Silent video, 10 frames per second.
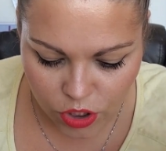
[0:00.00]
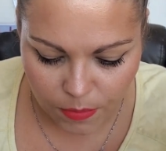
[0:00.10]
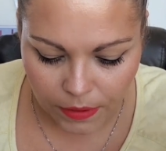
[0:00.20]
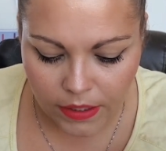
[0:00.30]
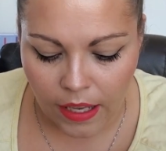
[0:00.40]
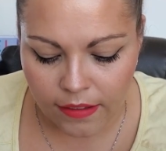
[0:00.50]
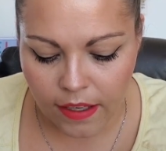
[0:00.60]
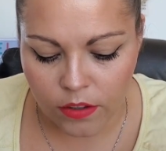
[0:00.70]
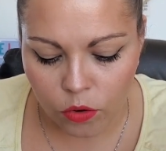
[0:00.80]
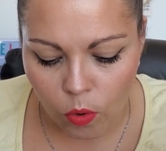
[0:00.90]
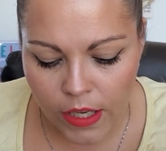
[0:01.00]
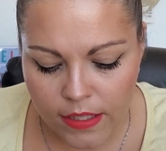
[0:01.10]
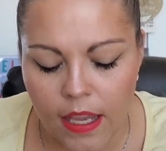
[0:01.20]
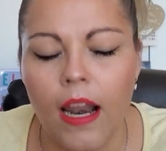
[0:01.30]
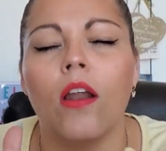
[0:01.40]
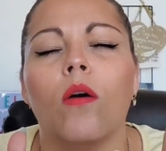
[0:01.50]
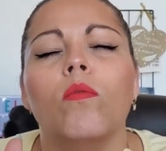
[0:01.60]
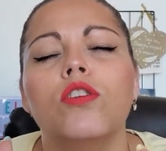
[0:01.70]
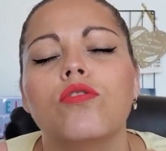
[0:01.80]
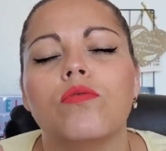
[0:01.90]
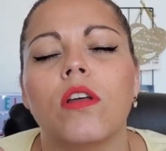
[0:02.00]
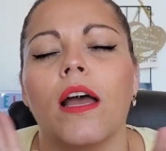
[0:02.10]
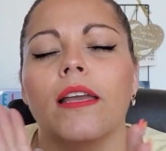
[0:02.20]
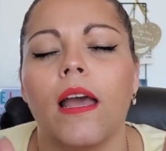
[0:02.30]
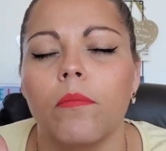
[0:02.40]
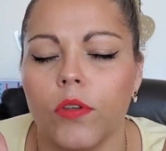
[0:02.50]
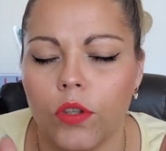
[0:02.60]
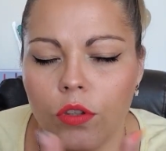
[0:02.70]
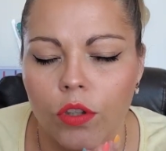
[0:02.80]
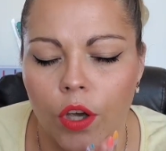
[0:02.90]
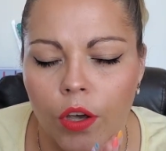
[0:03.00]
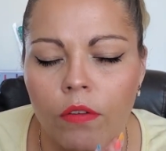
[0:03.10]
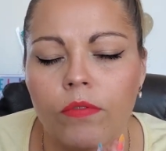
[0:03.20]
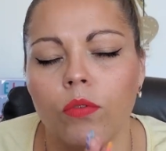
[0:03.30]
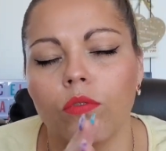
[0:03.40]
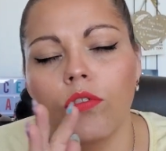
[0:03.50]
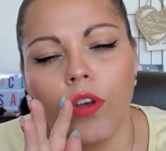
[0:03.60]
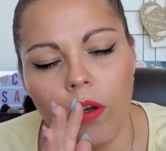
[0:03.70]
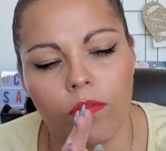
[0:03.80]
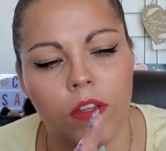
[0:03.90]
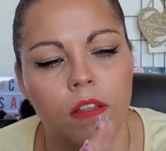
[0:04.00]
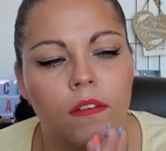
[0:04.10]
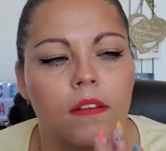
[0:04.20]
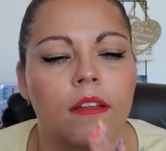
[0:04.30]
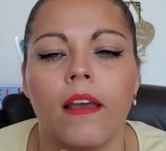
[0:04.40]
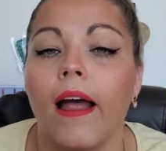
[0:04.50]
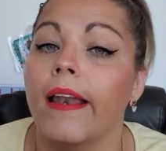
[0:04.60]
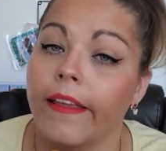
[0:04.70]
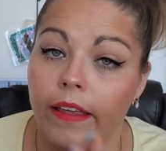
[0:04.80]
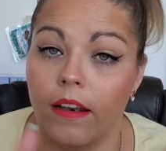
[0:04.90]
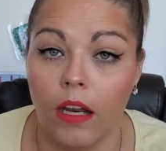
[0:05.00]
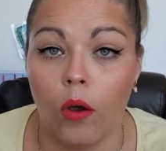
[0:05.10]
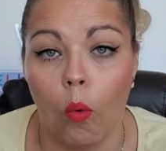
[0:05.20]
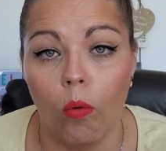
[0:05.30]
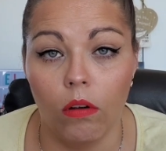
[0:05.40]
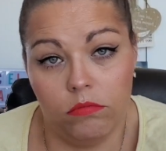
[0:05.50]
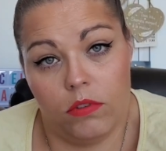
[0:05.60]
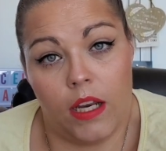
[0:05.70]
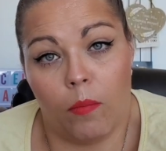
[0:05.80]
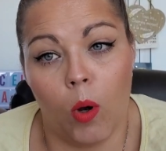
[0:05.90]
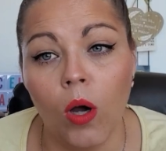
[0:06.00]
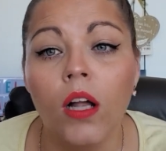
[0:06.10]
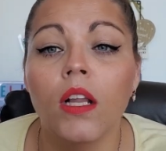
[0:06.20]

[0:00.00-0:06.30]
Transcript: que j'ai pris un taille 3XL. Alors moi, je suis dans la gamme Curve, donc Curvy, c'est-à-dire les gros clairement.